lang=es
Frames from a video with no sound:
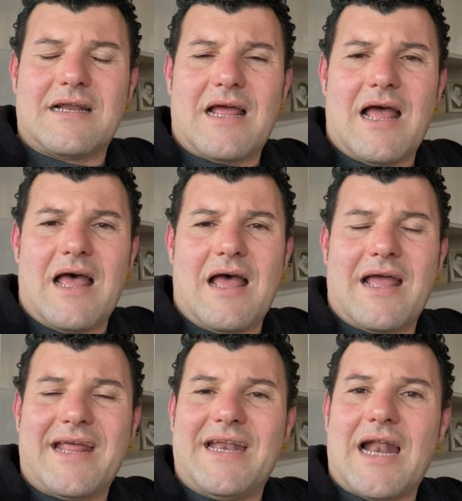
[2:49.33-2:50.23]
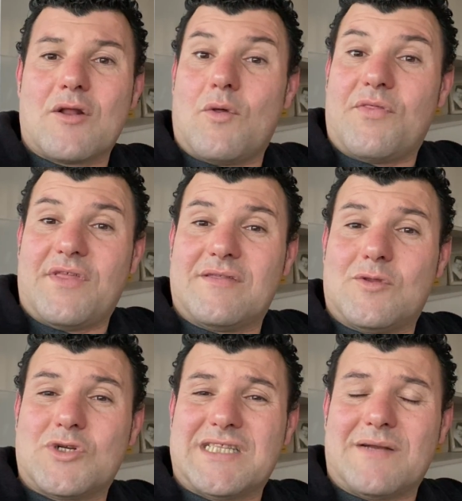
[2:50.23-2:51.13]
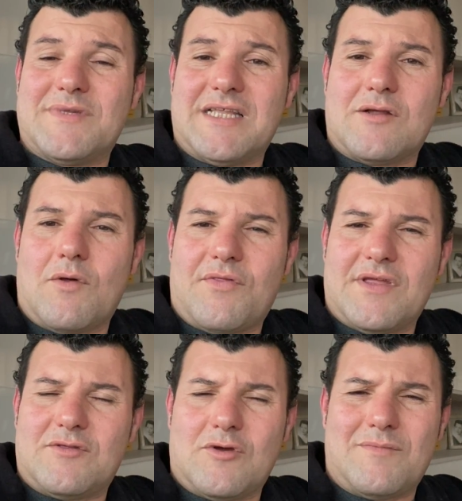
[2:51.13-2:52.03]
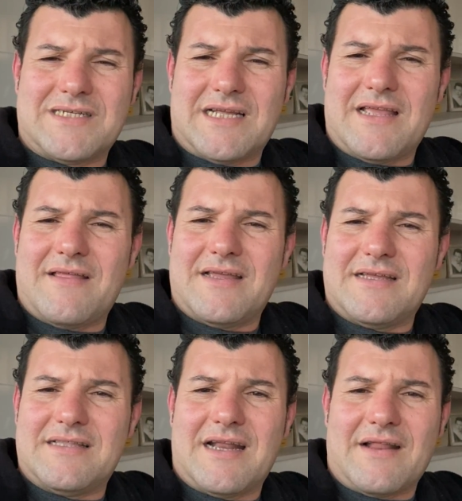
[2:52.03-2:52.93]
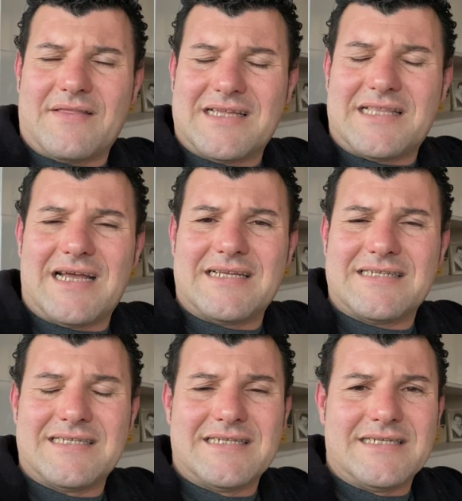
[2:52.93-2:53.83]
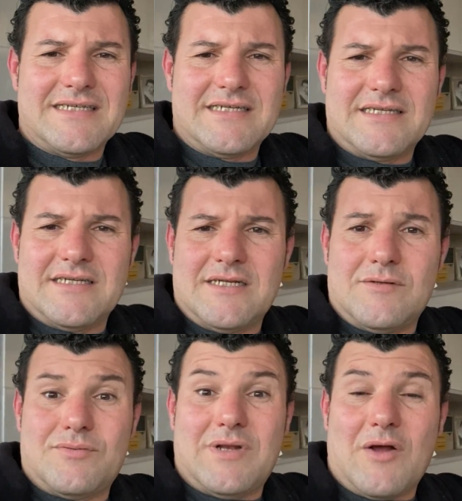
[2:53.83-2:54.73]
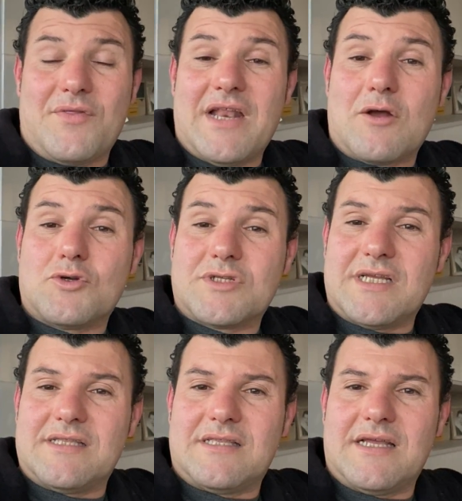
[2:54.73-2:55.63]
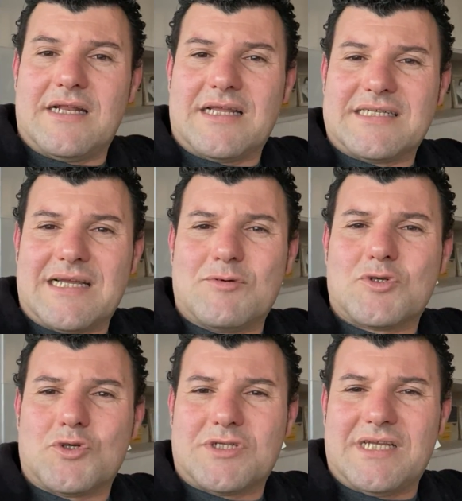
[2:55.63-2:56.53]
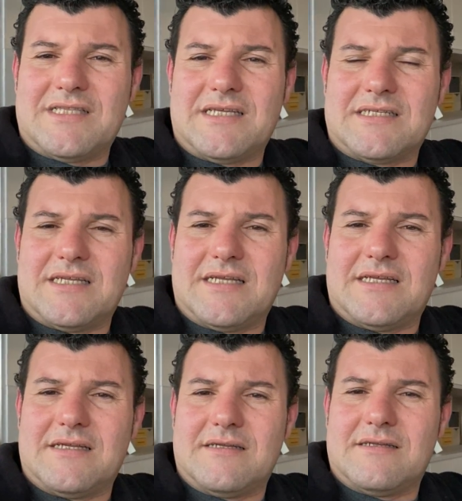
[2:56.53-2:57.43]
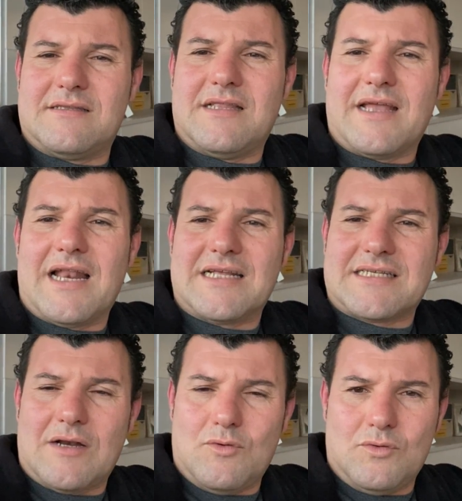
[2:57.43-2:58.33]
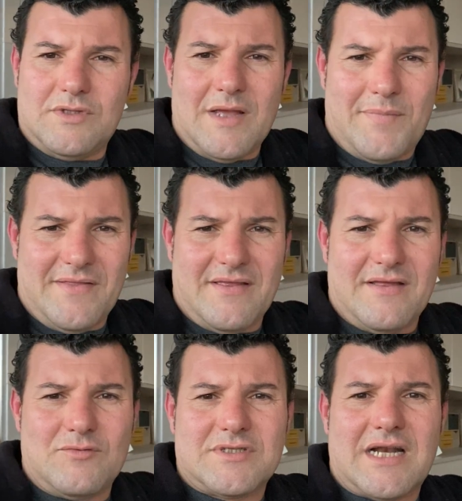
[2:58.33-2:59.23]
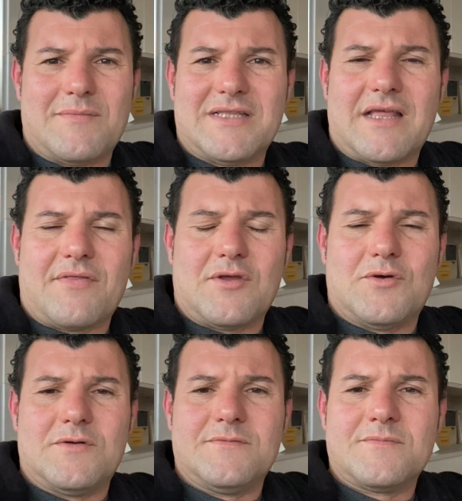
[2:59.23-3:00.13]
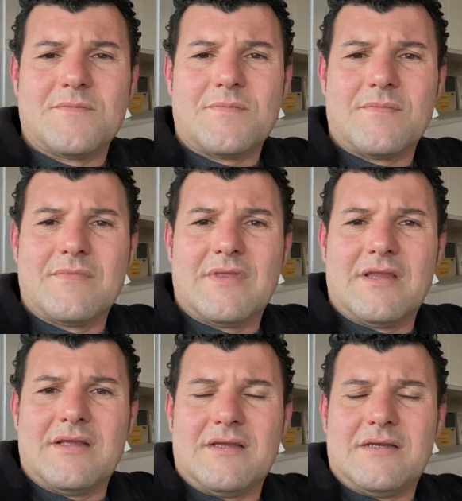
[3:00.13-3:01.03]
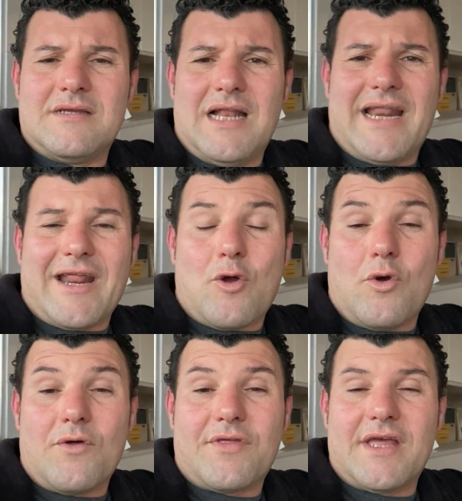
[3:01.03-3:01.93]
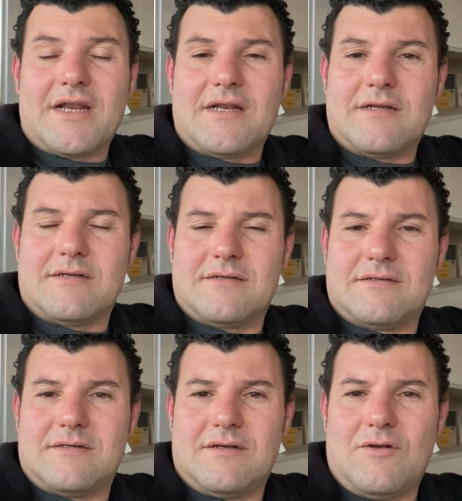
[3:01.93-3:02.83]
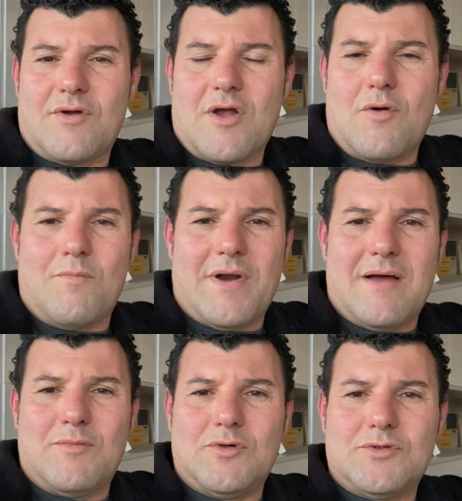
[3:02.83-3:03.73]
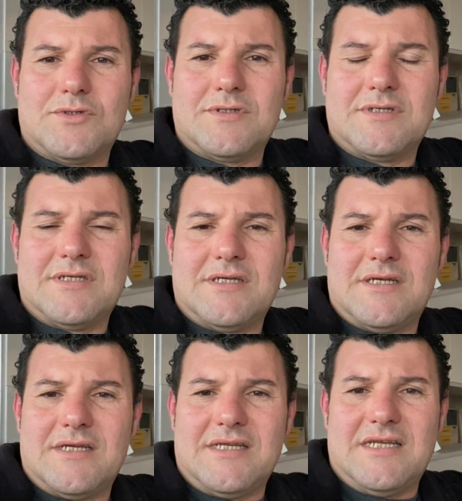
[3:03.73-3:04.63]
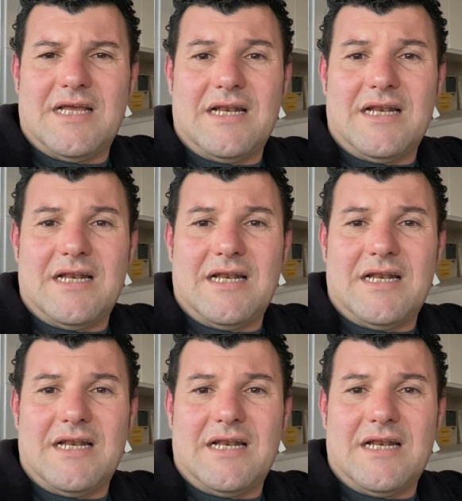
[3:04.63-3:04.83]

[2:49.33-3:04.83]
a generar conceptos, a transmitir conceptos más allá de recetas la cocina consciente, el que seamos conscientes de, que la salud depende de nuestra alimentación, el reconocer lo que compramos y